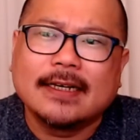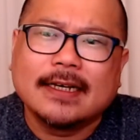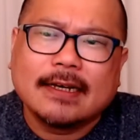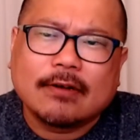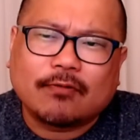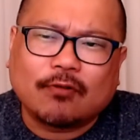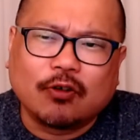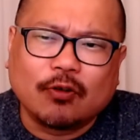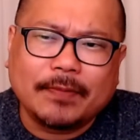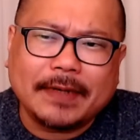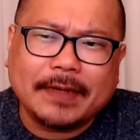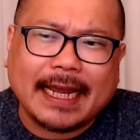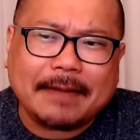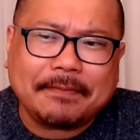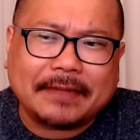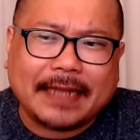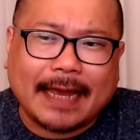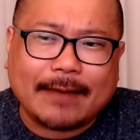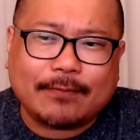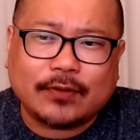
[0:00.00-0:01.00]
국민의힘
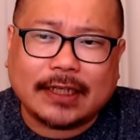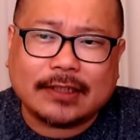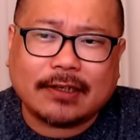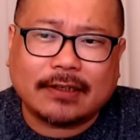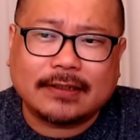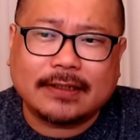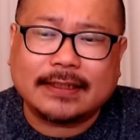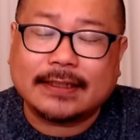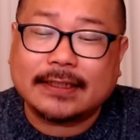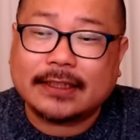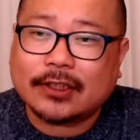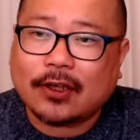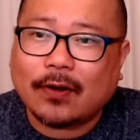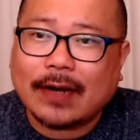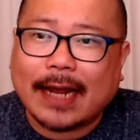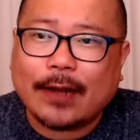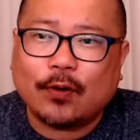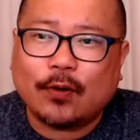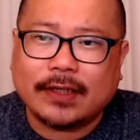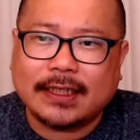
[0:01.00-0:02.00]
내부에서는
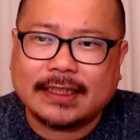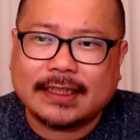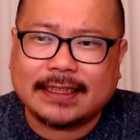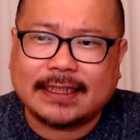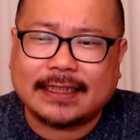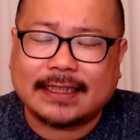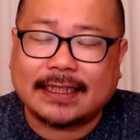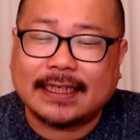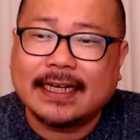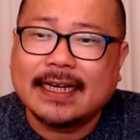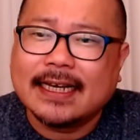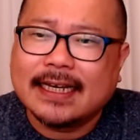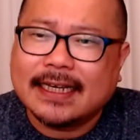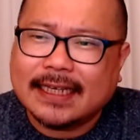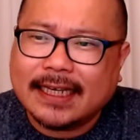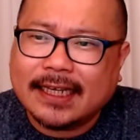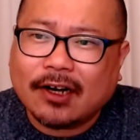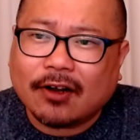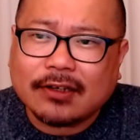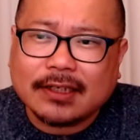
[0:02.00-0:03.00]
천하용인이
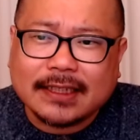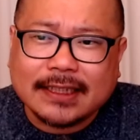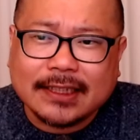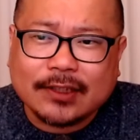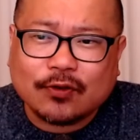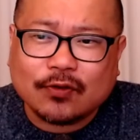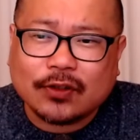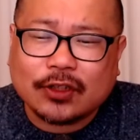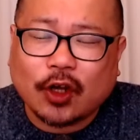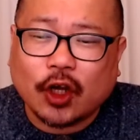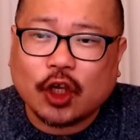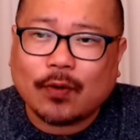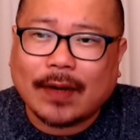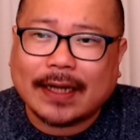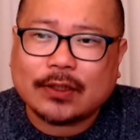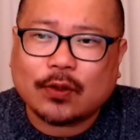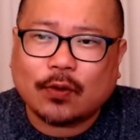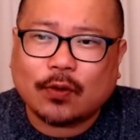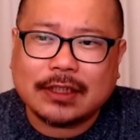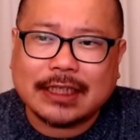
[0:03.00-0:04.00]
이런 이준석이와
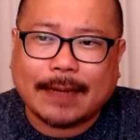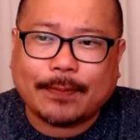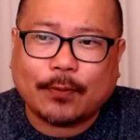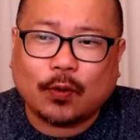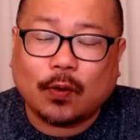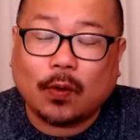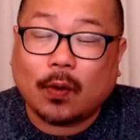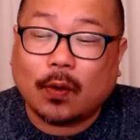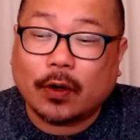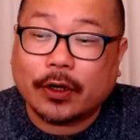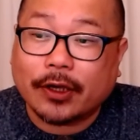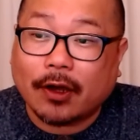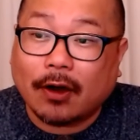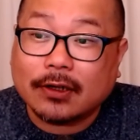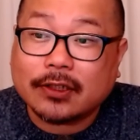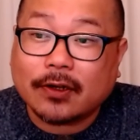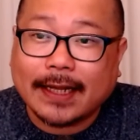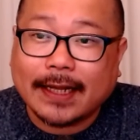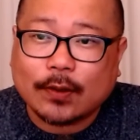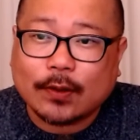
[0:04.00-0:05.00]
손을 잡고
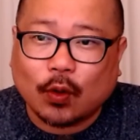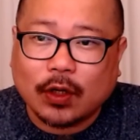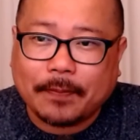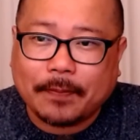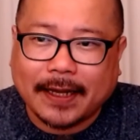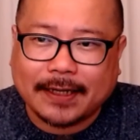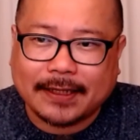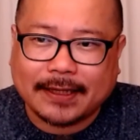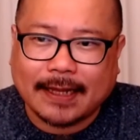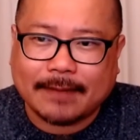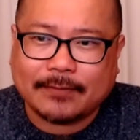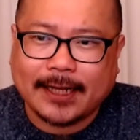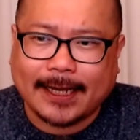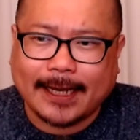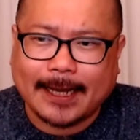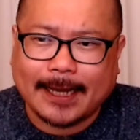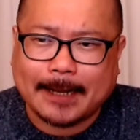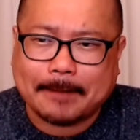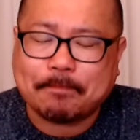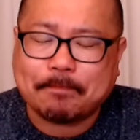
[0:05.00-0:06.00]
경선에 돌입했기
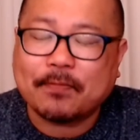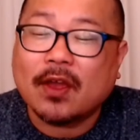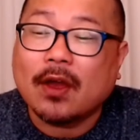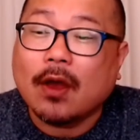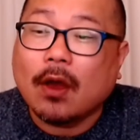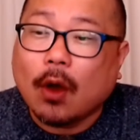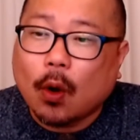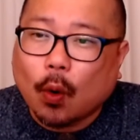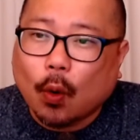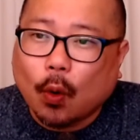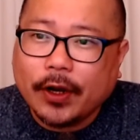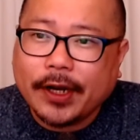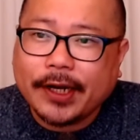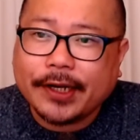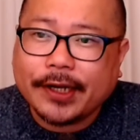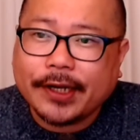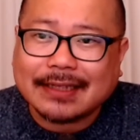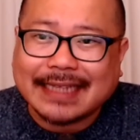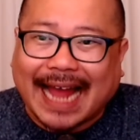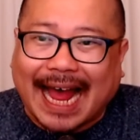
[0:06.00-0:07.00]
때문에
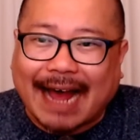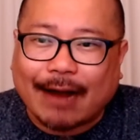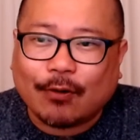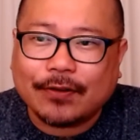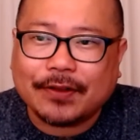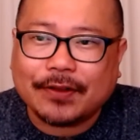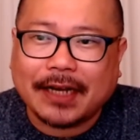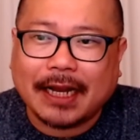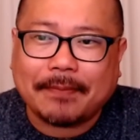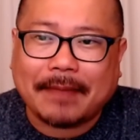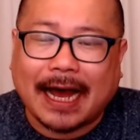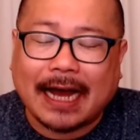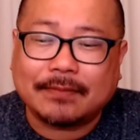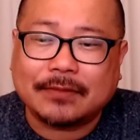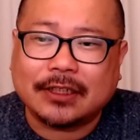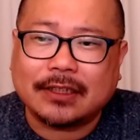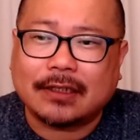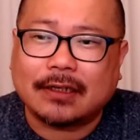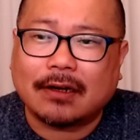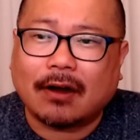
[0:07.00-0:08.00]
오히려 당원들의
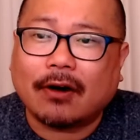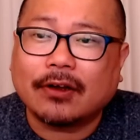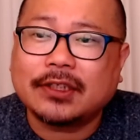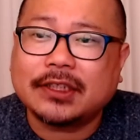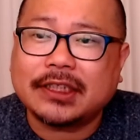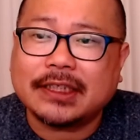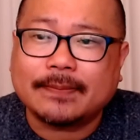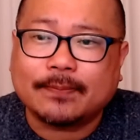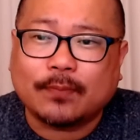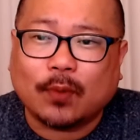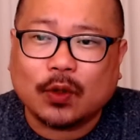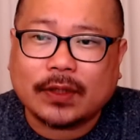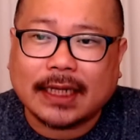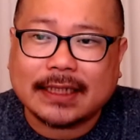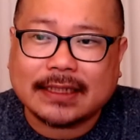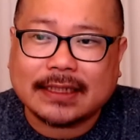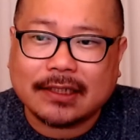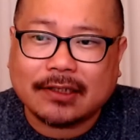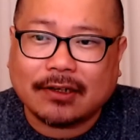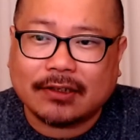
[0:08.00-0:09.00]
마음을 얻지
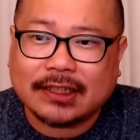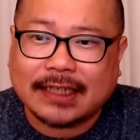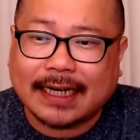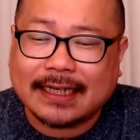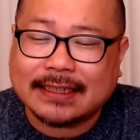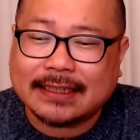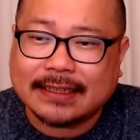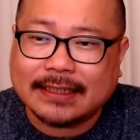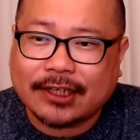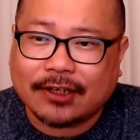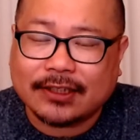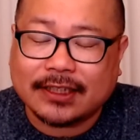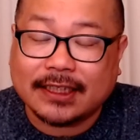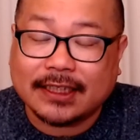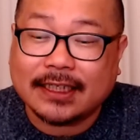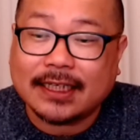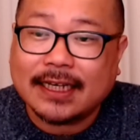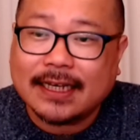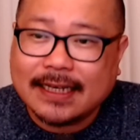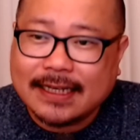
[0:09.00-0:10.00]
못했을 것이라는
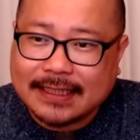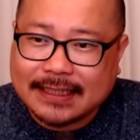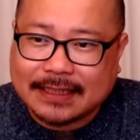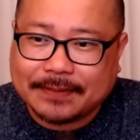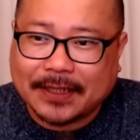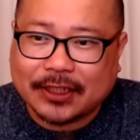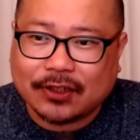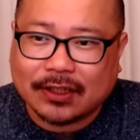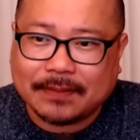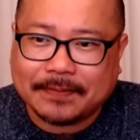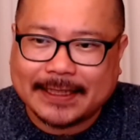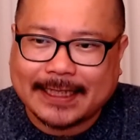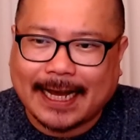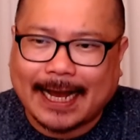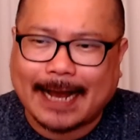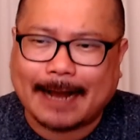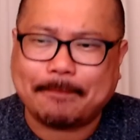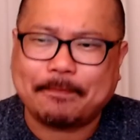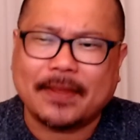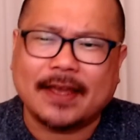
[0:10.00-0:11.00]
의견이
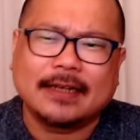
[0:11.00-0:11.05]
지배적입니다.